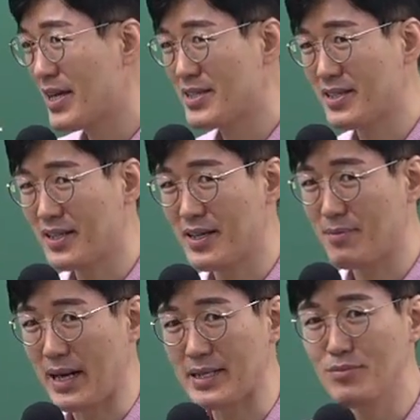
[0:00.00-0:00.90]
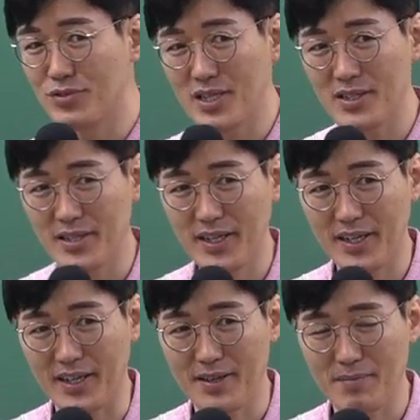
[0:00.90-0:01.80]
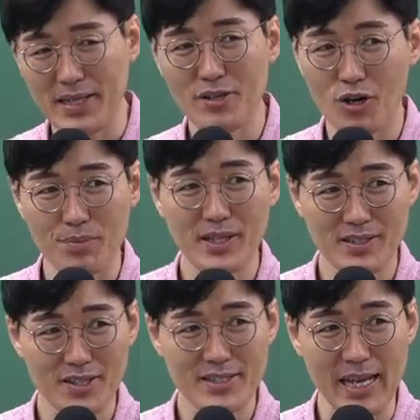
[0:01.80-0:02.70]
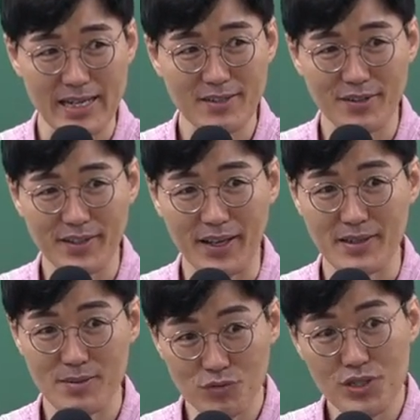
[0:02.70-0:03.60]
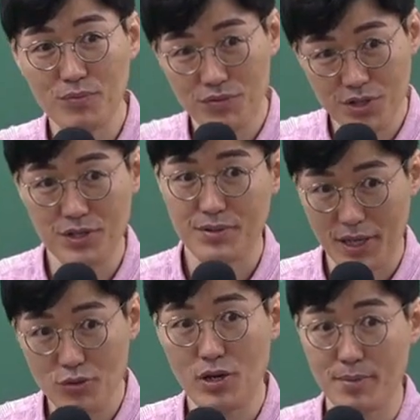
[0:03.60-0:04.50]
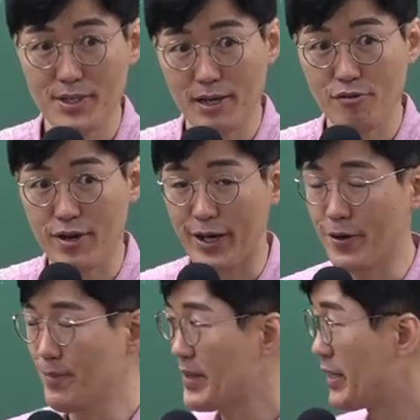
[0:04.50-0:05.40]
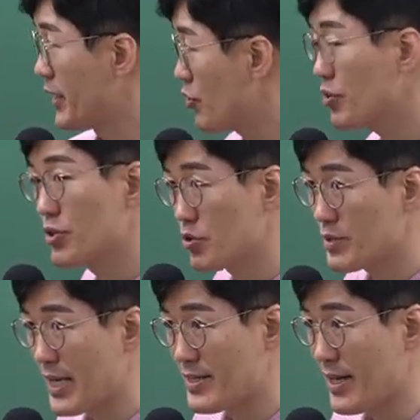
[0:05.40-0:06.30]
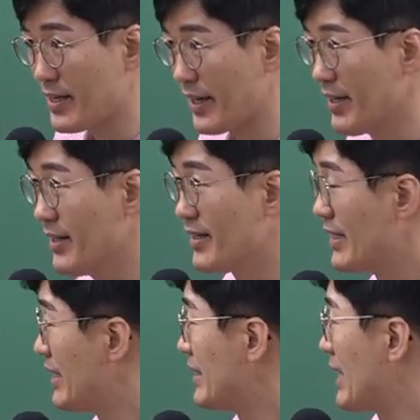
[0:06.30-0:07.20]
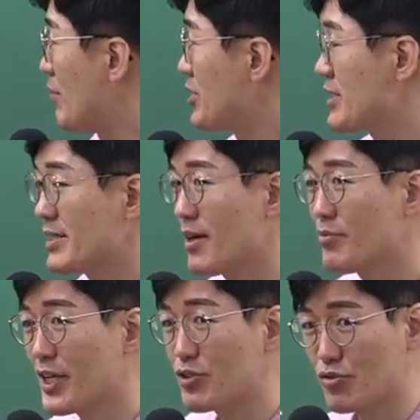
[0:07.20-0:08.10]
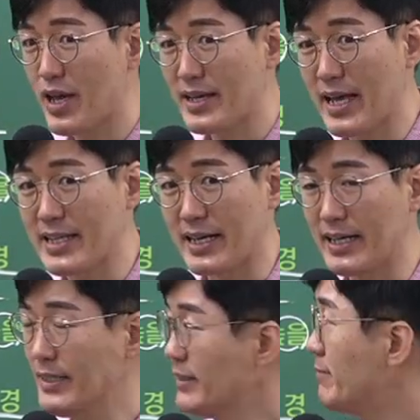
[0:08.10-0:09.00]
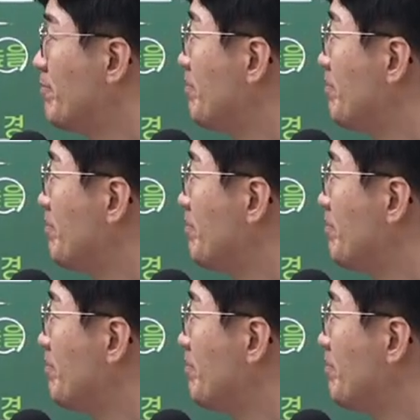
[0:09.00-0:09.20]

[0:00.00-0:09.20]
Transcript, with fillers: 사실 많은 문제들이 많이 어렵게 느껴지지 않을 건데 이제 문제 푸는 연습 계속하면 될 거예요 키워드를 좀 찾아야 돼 나머지 쓸데없는 게 중요한 게 아니라 어?